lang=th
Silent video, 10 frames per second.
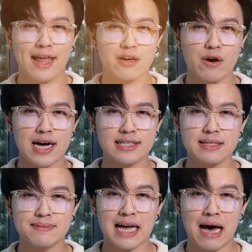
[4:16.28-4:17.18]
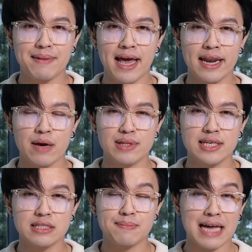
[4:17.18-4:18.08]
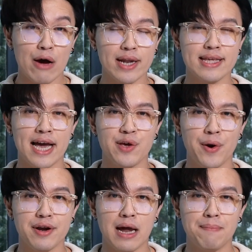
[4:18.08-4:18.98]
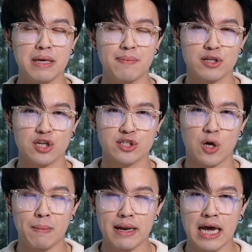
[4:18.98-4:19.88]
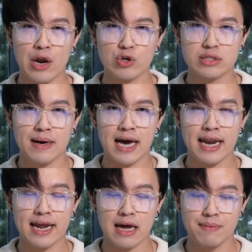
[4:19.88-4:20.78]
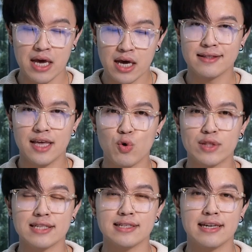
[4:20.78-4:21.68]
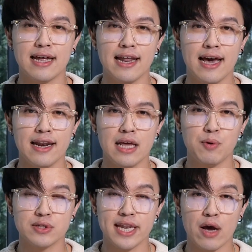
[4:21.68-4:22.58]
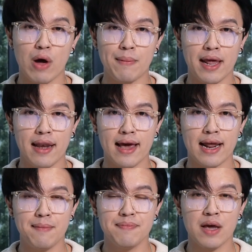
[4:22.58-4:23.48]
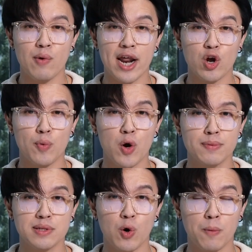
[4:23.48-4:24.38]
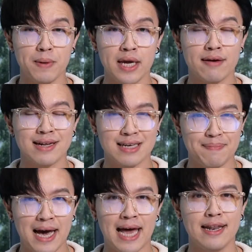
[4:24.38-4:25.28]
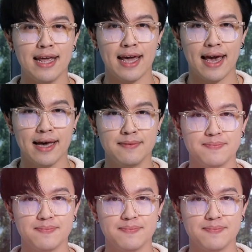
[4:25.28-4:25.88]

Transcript: และก็ครั้งที่ 13นะฮะในวันที่ 19 กันยายนครับปีพศ 2515นะครับที่คุณทักษิณนั้นนะฮะได้โพสต์แสดงความเห็นนะครับในวาระครบรอบ 16 ปี รัฐประหารนั่นเองฮะ